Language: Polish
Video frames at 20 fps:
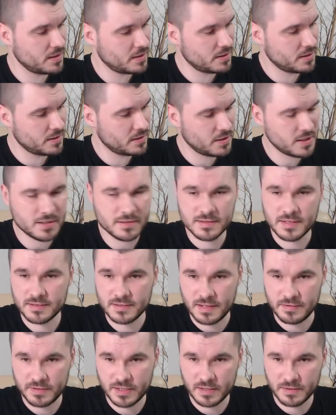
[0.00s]
To jest
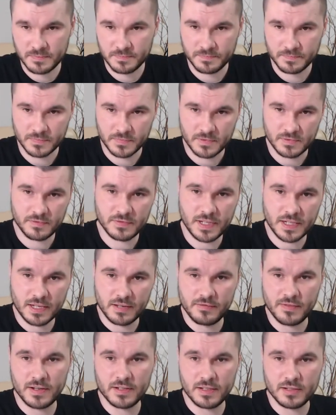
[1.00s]
zestawik w
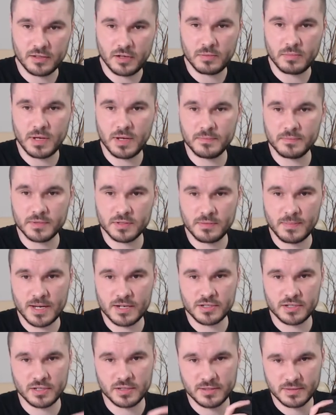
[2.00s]
takiej fajnej torbie.
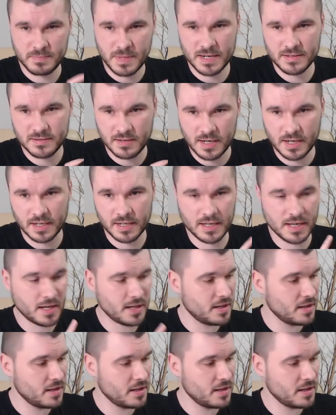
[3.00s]
Zobaczcie, jest bardzo lekkie.